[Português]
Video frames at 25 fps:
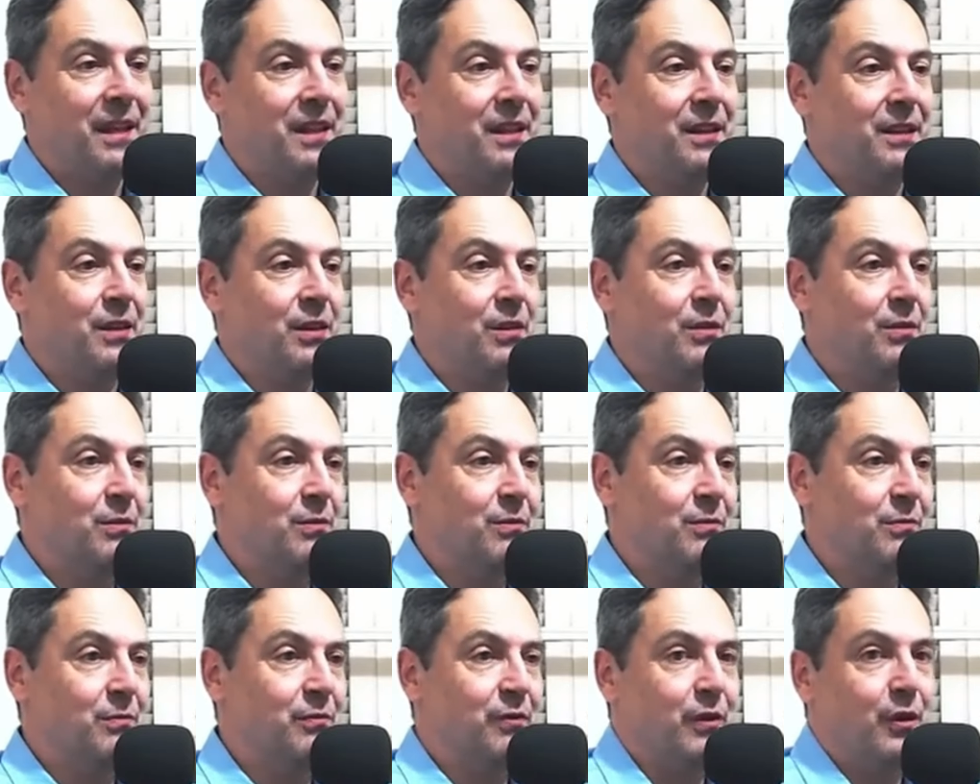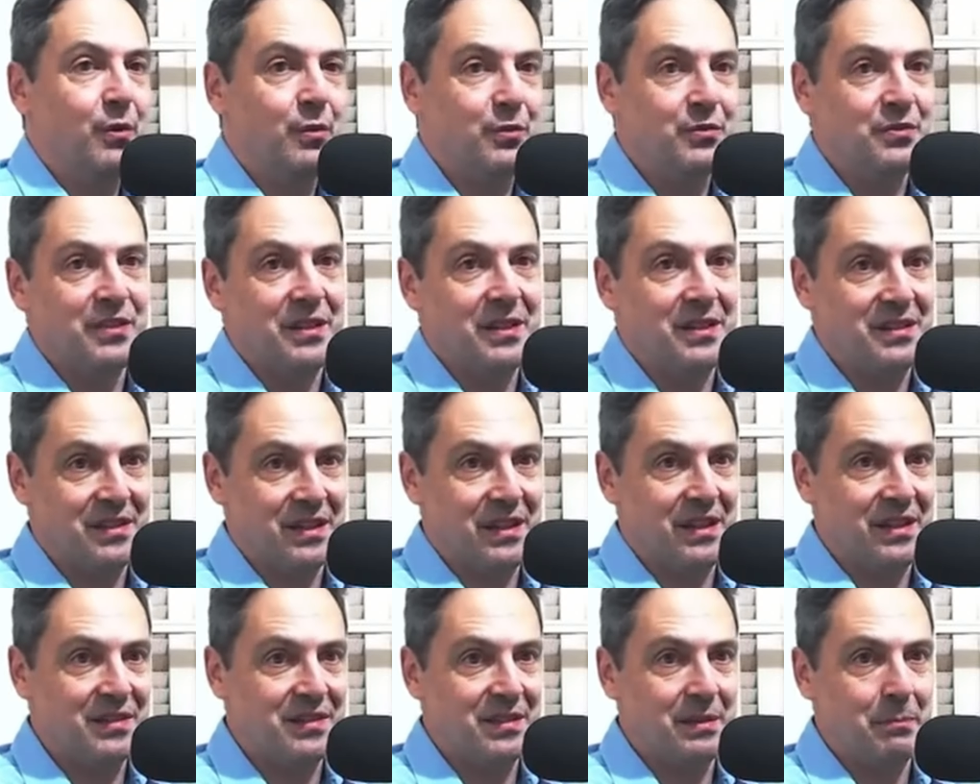Então ficam sem
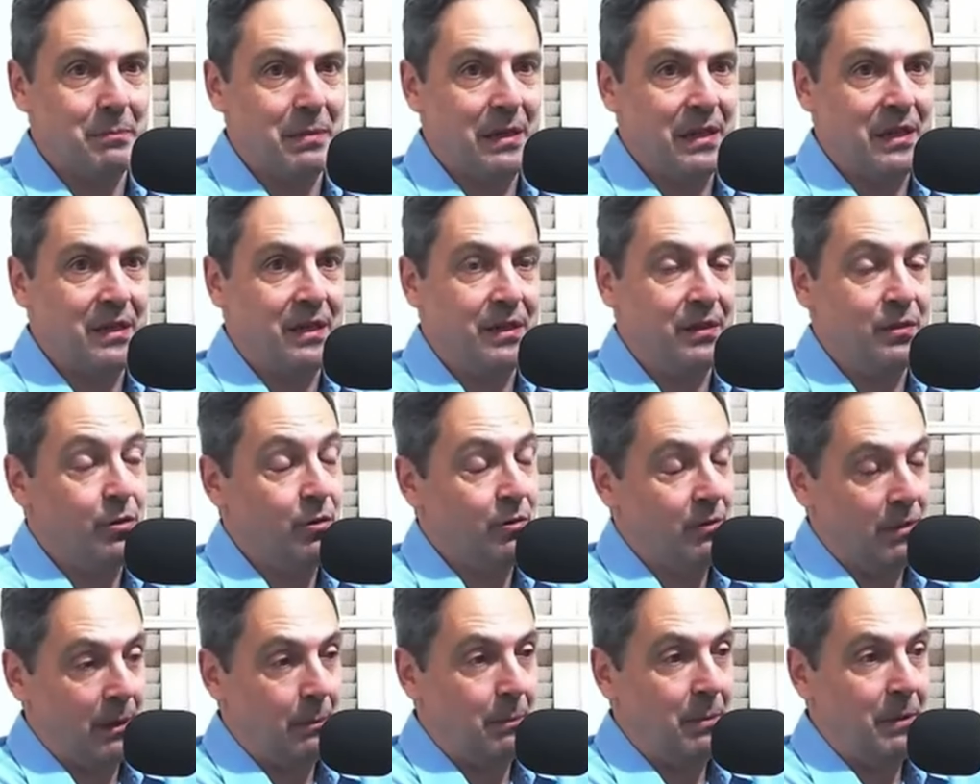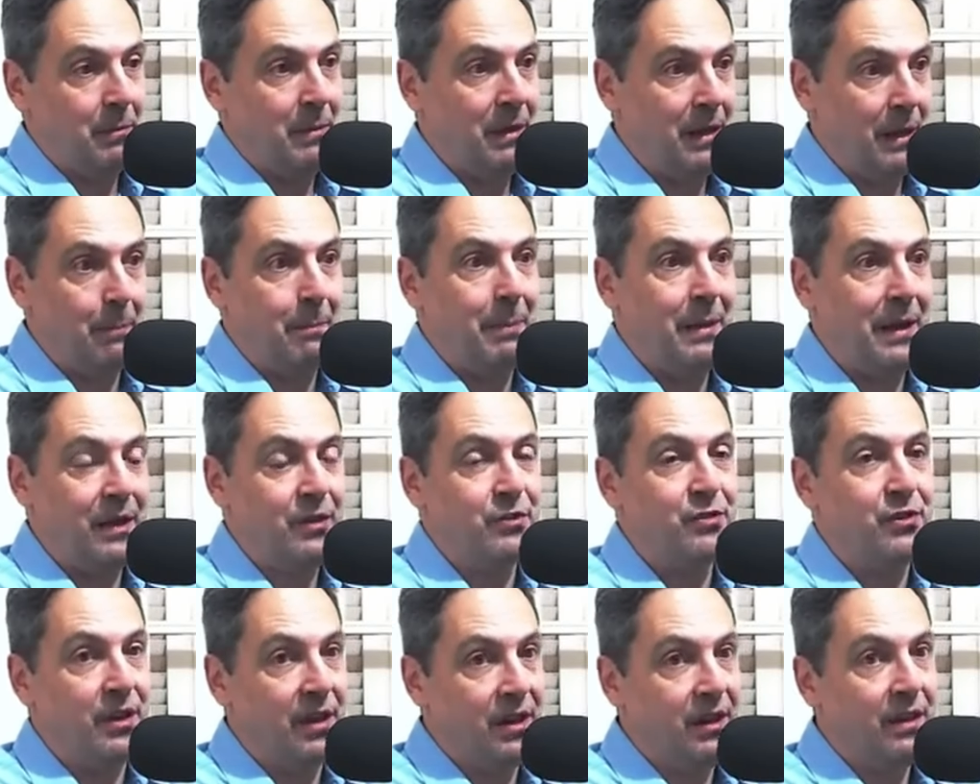ter essa perninha. Então a primeira
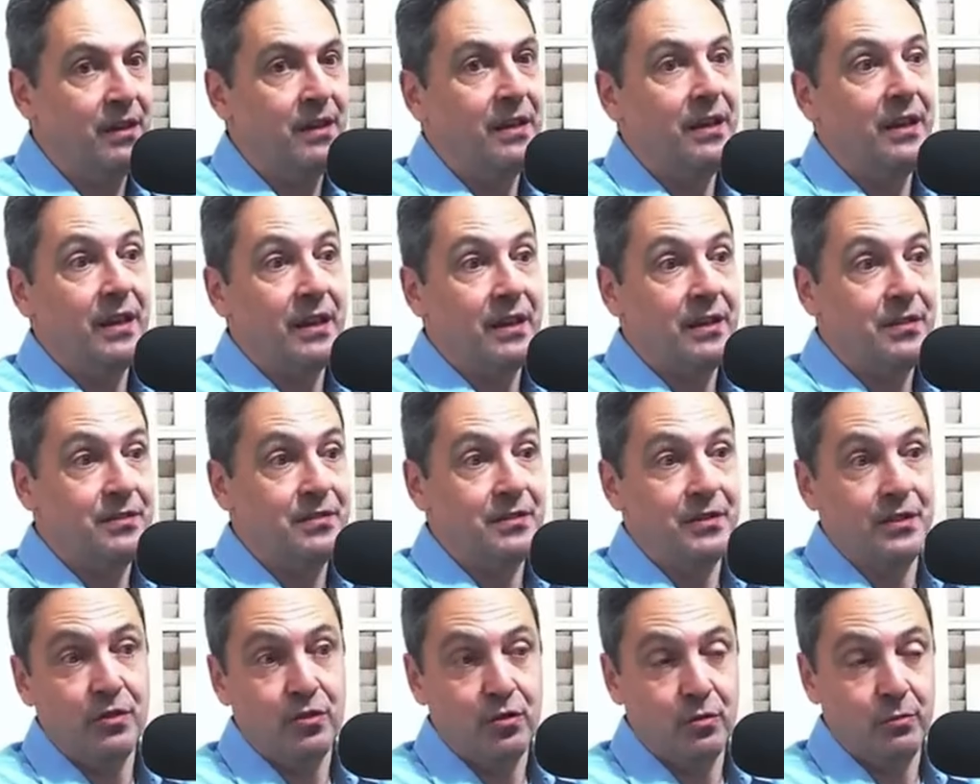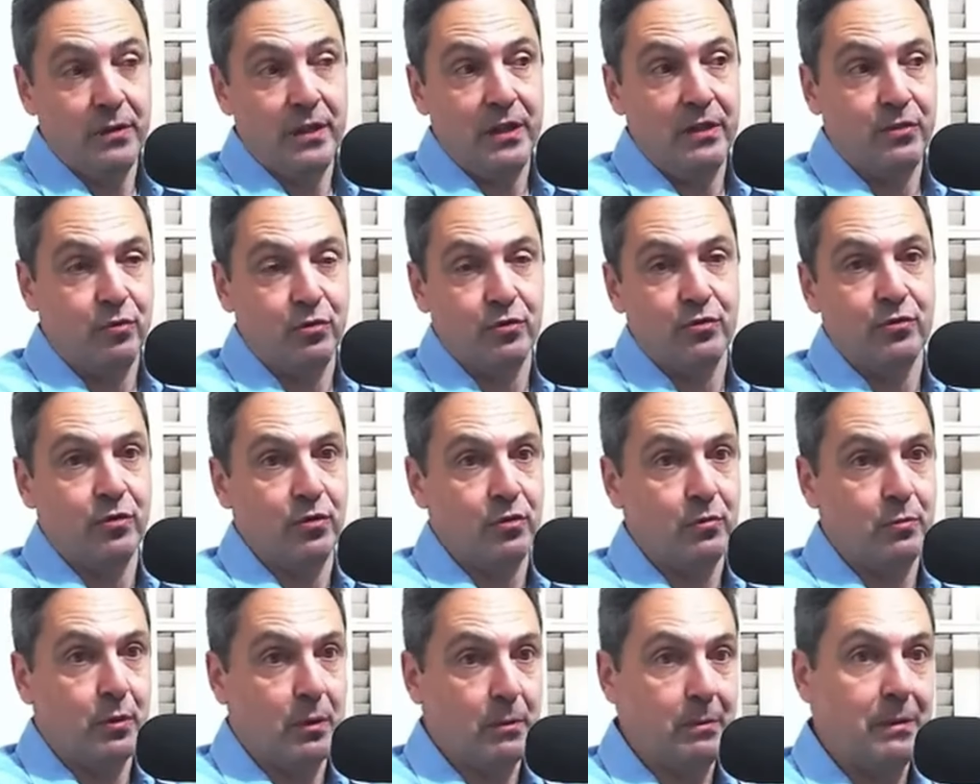parte é: existe uma
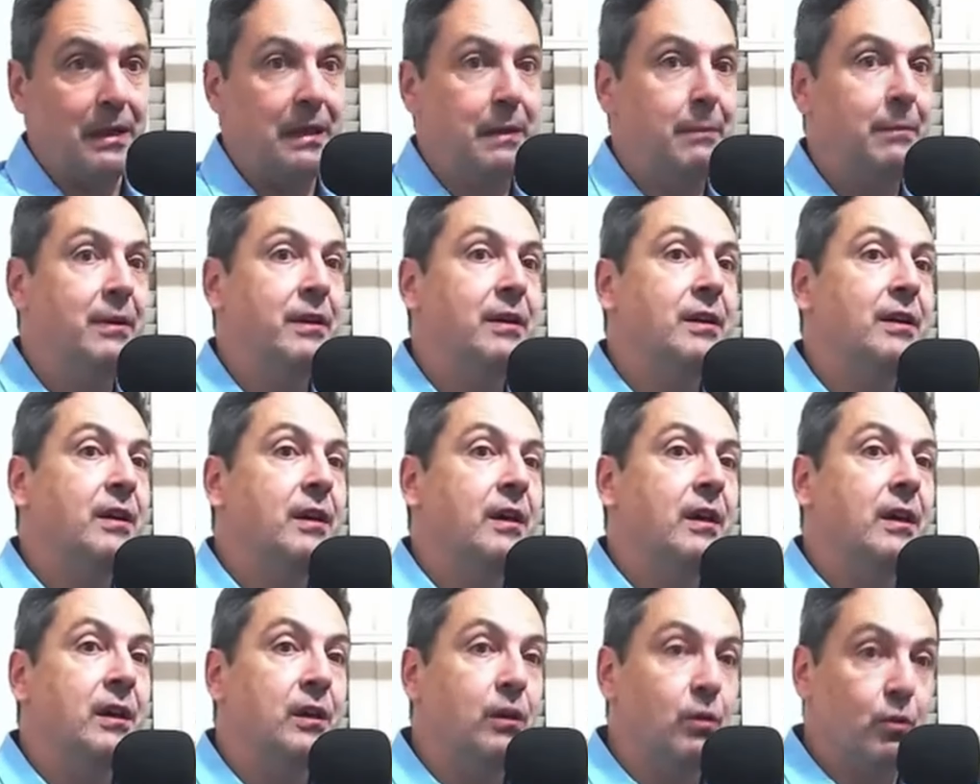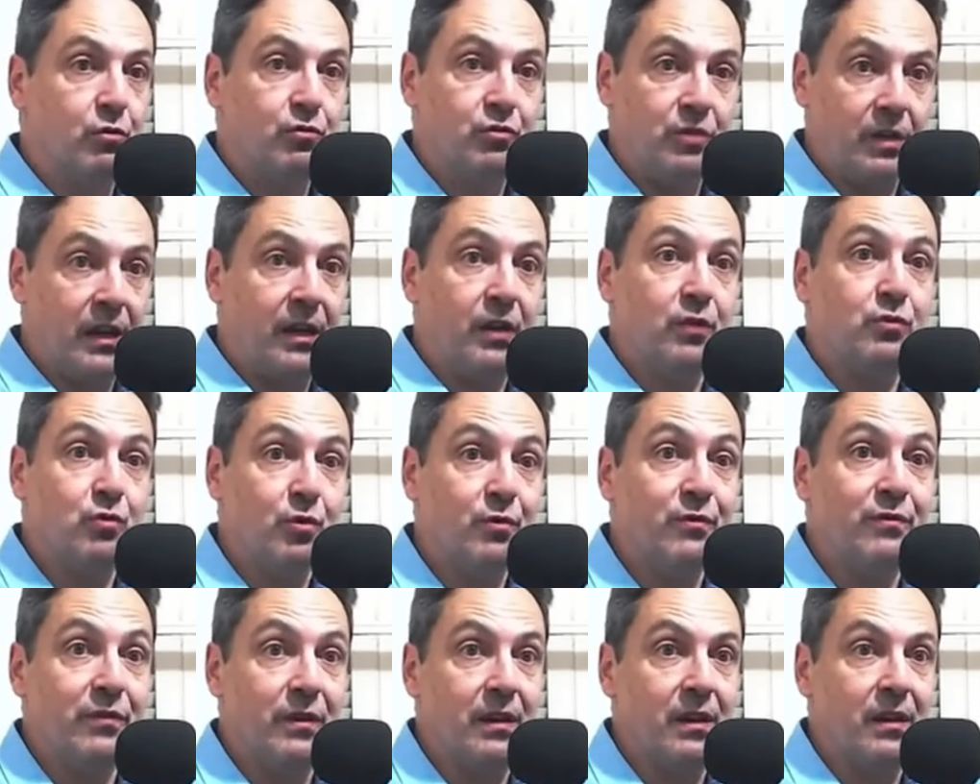resolução do problema e eu já
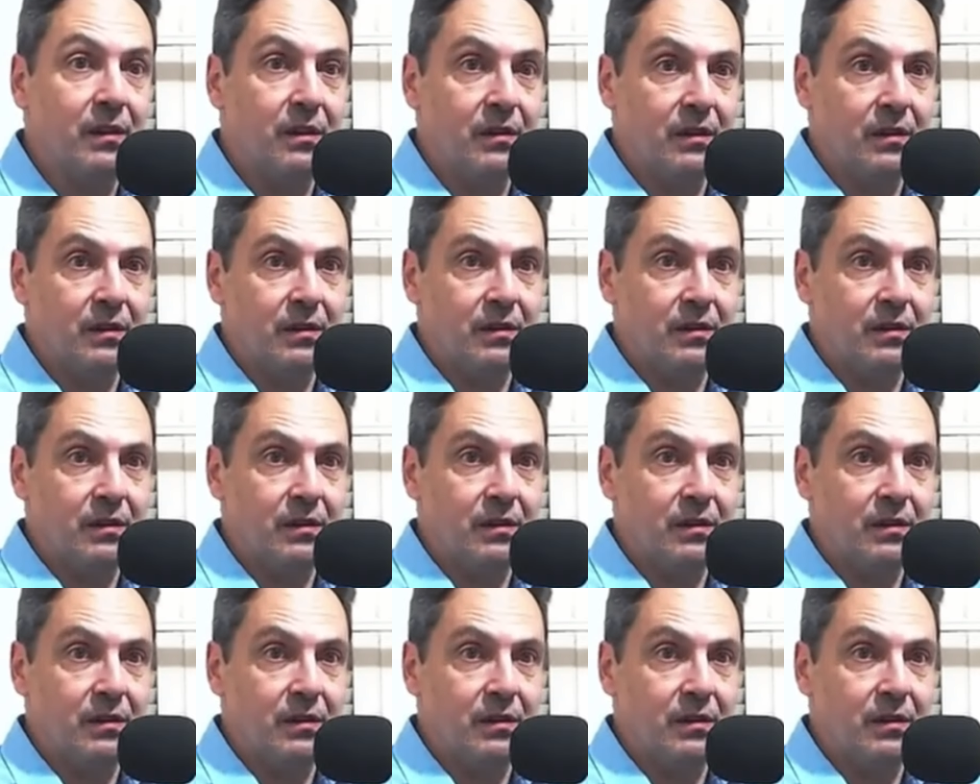resolvi.